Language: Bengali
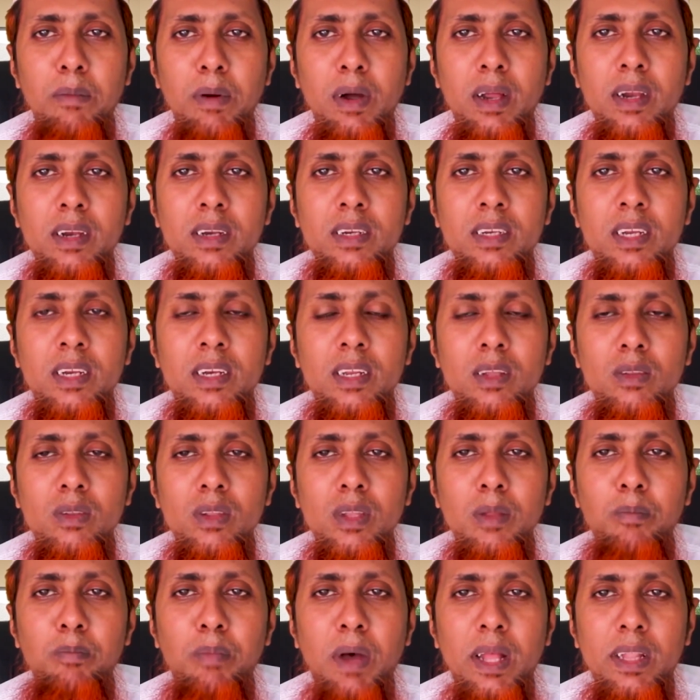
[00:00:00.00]
আবার সেটা
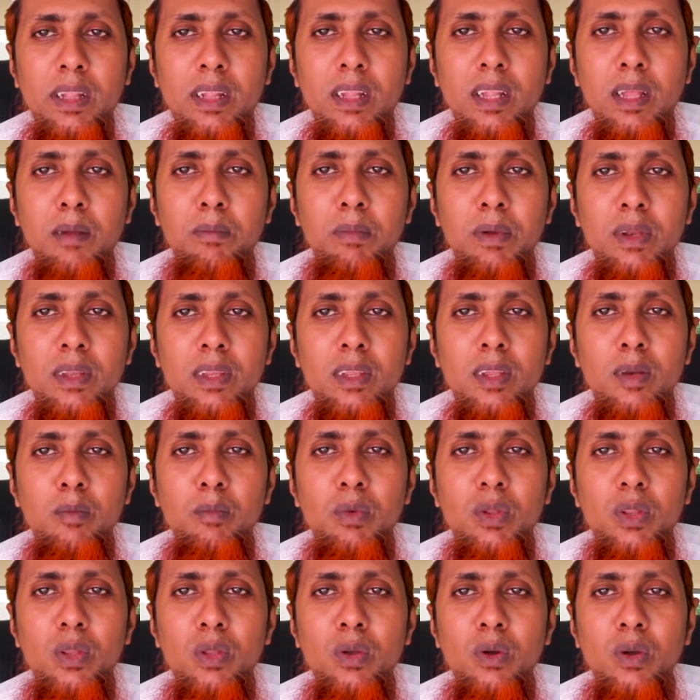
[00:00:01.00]
যদি পাতলা বীর্যের
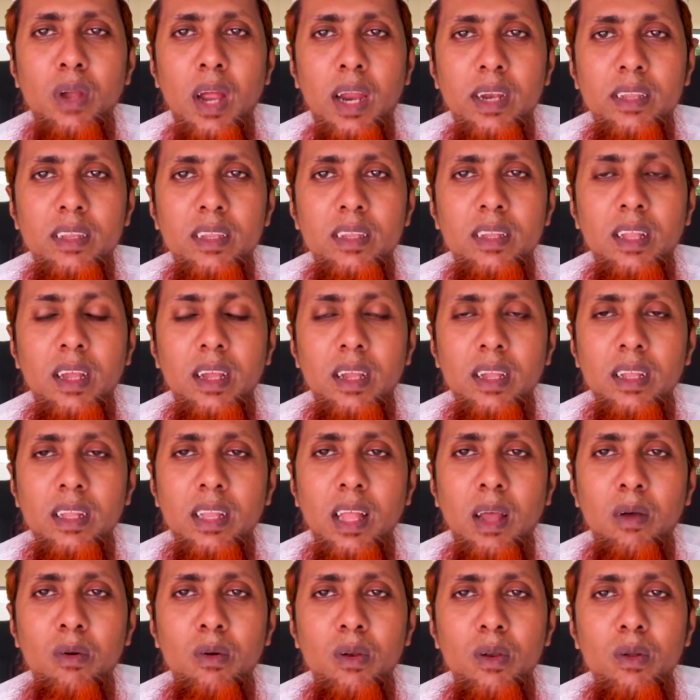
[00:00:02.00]
মধ্যেও ঘাটতি থাকে
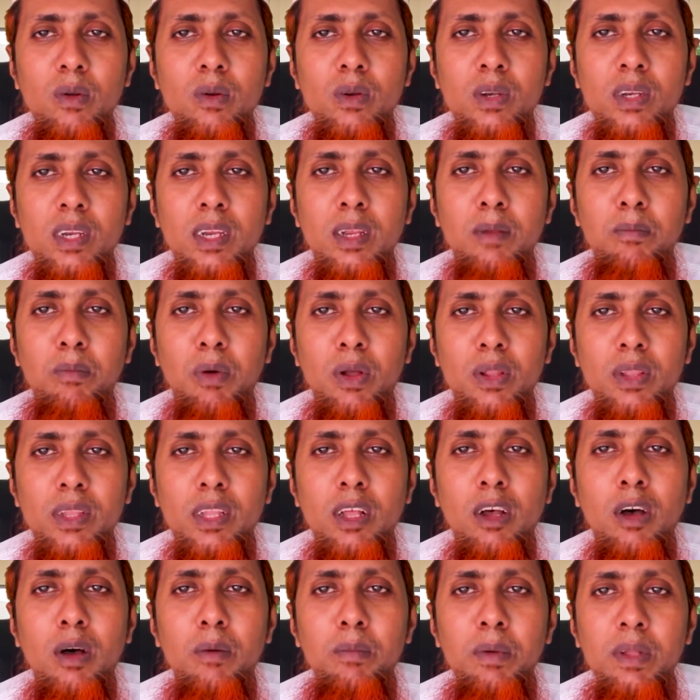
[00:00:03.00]
তাহলেও সে
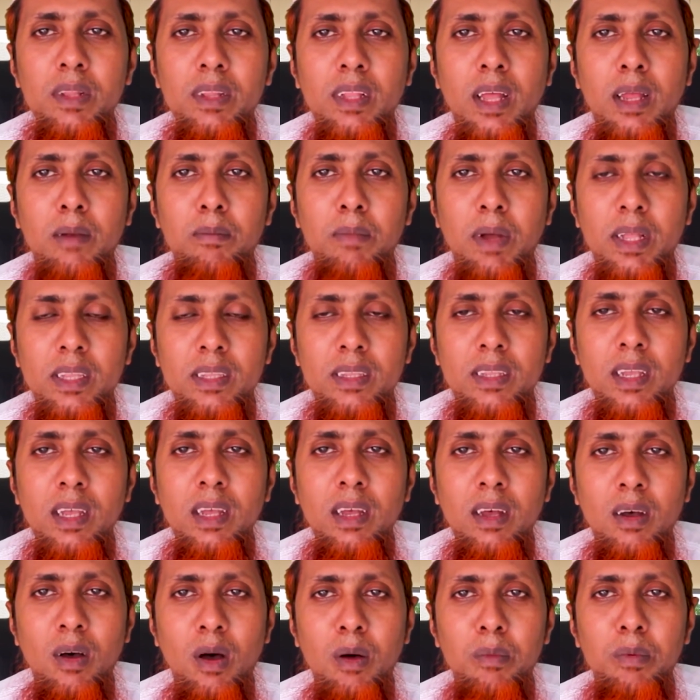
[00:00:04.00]
বন্ধা হবে তার বাচ্চা
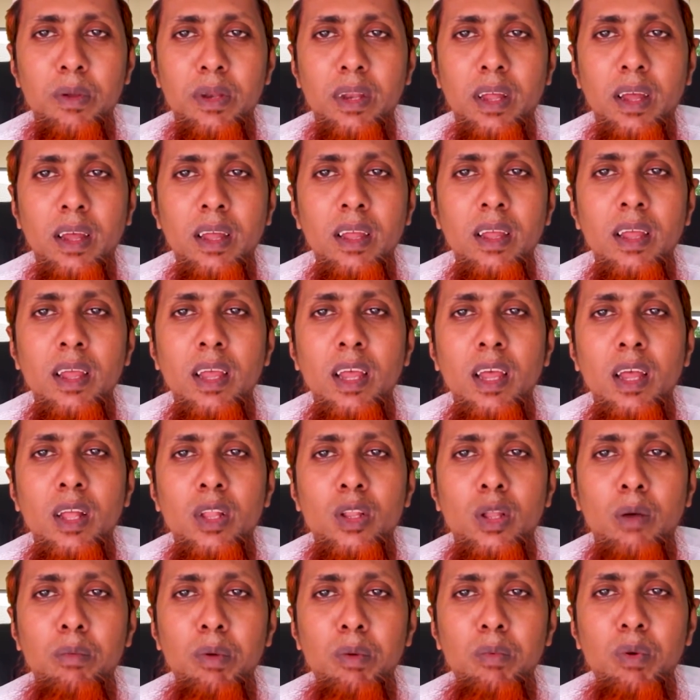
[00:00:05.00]
হবে না
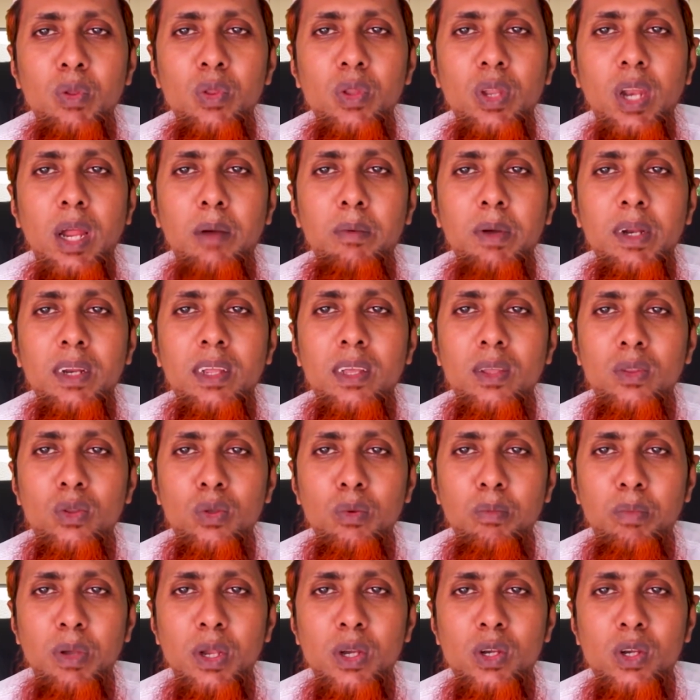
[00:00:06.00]
তবে বন্ধুরা আমার
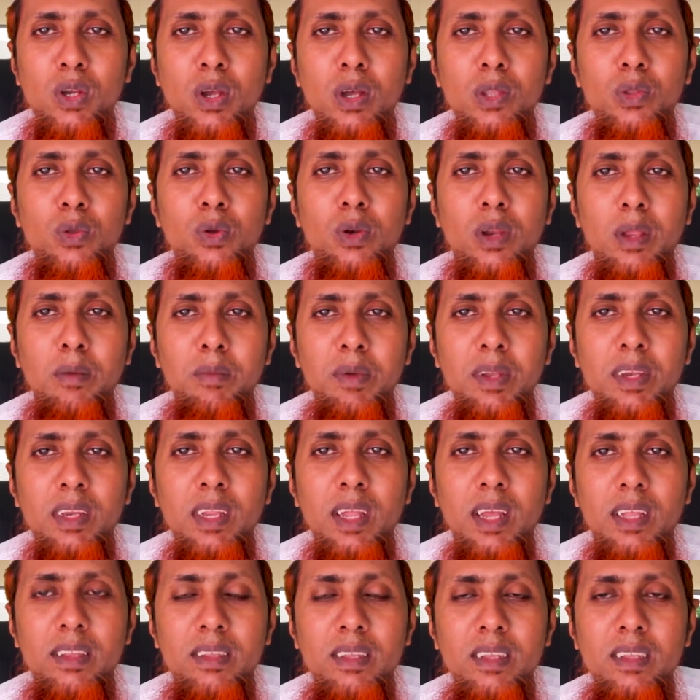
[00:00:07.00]
কিছু ভেষজ ও
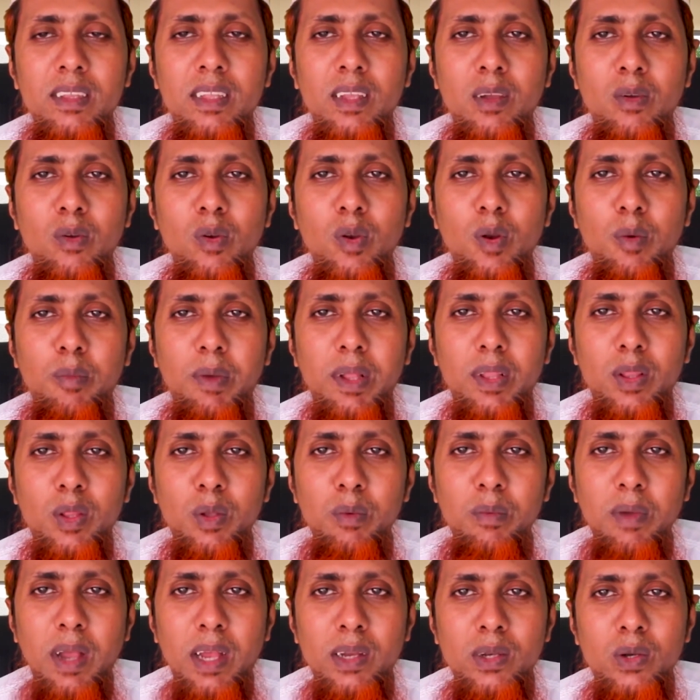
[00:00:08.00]
রেমেডি আছে যেগুলোর
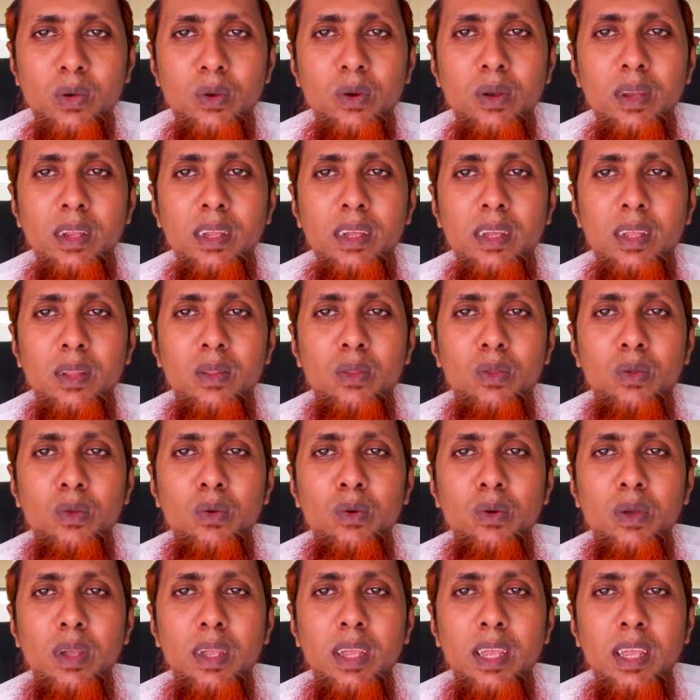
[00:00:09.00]
মাধ্যমে আসলেই
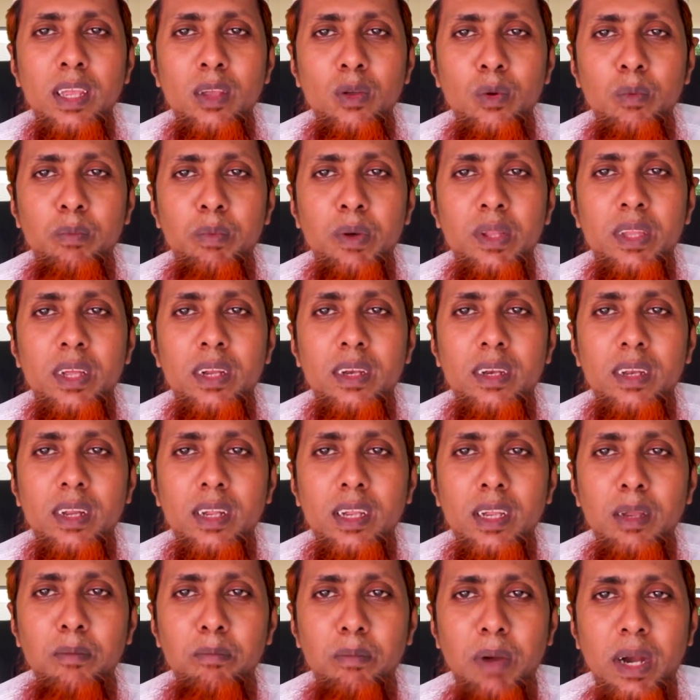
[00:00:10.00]
কিন্তু এই
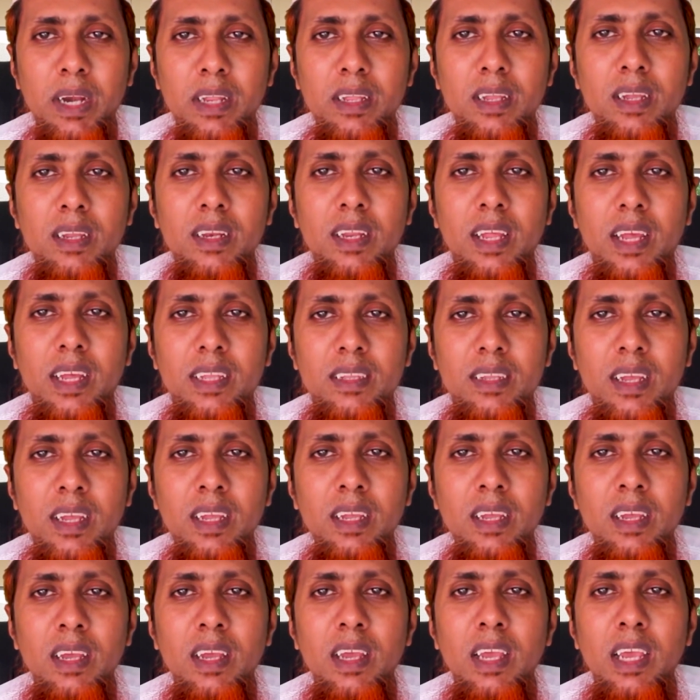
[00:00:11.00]
উপাদানটাকে বাড়িয়ে নেওয়া
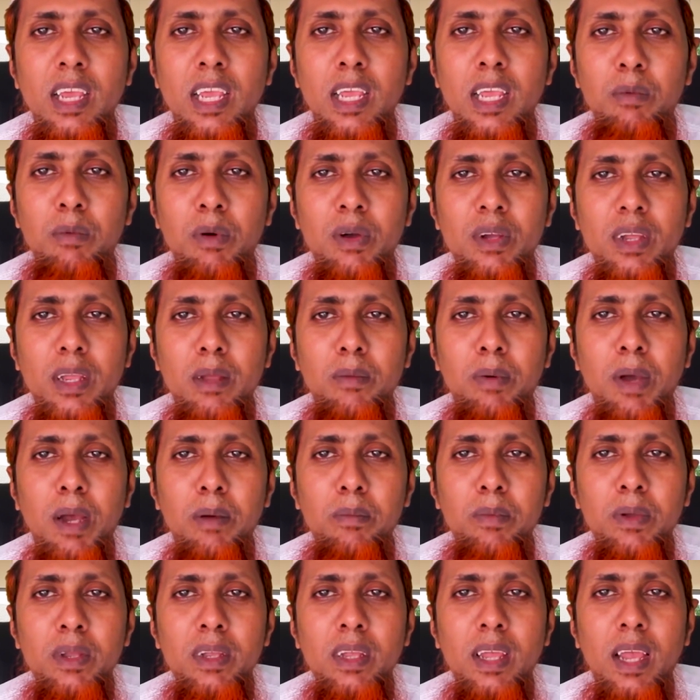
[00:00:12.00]
যায় এবং
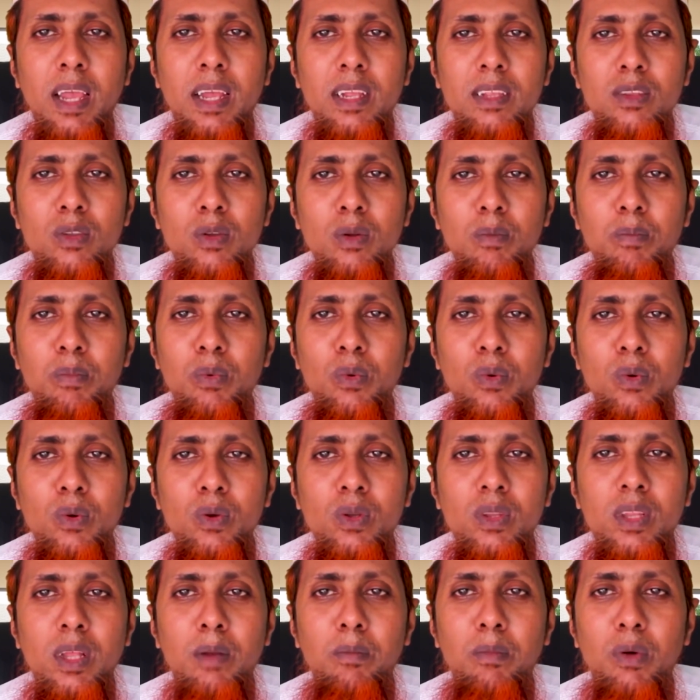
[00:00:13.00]
এভাবেই একজন
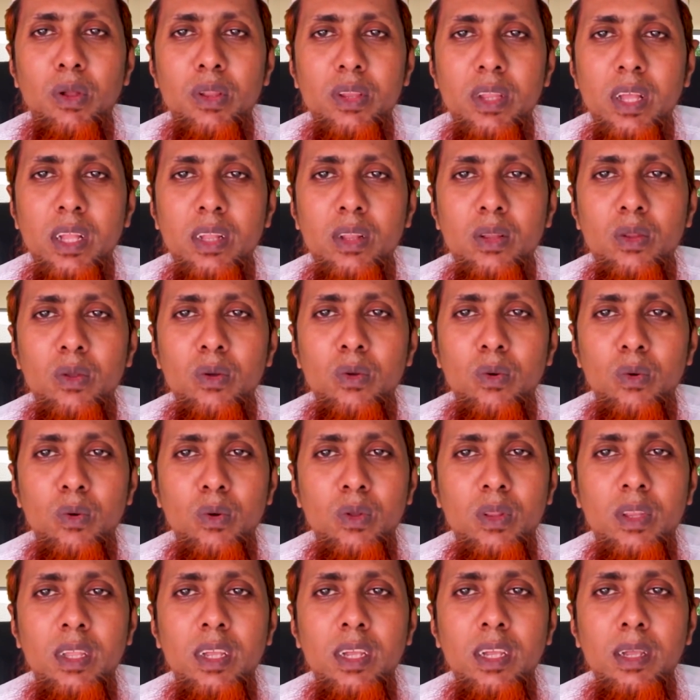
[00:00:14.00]
পুরুষ তার বন্ধাত্ম
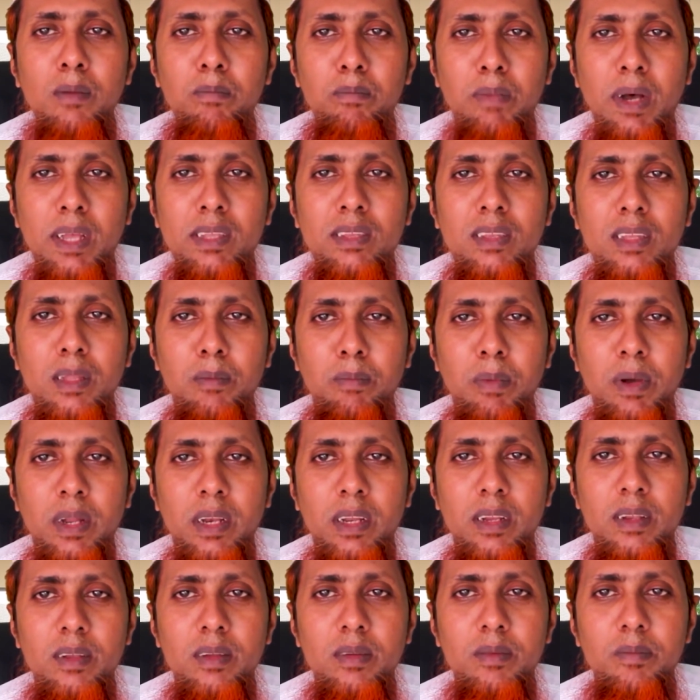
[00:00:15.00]
রোগ থেকে বাঁচতে
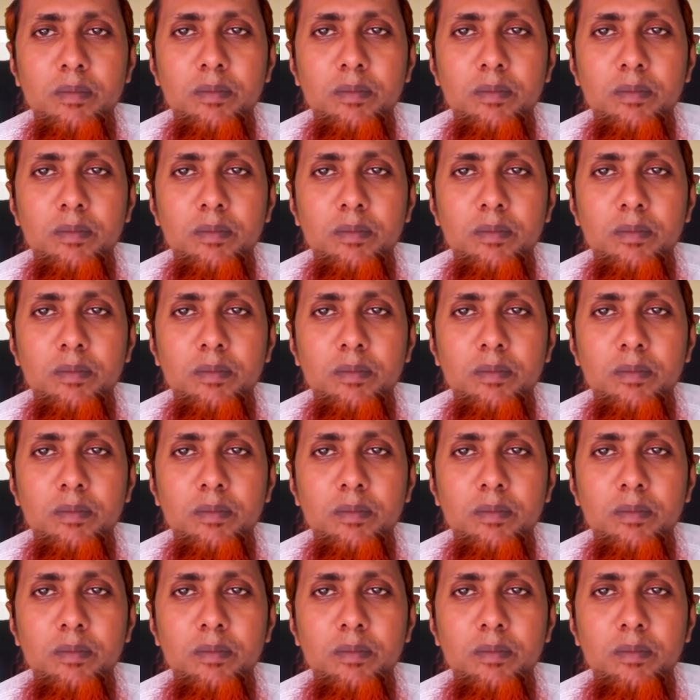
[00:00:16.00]
পারে